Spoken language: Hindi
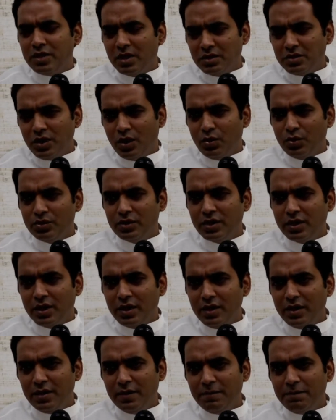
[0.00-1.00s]
चर्चा होती
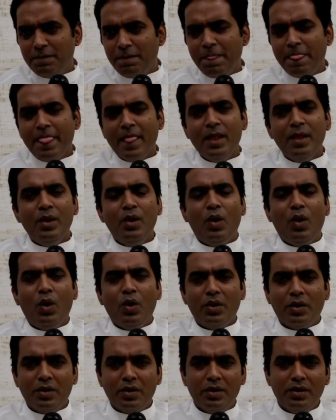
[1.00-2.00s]
रही है
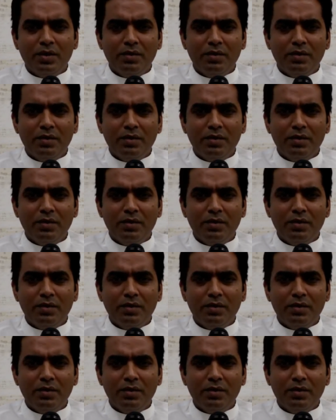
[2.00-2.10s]
और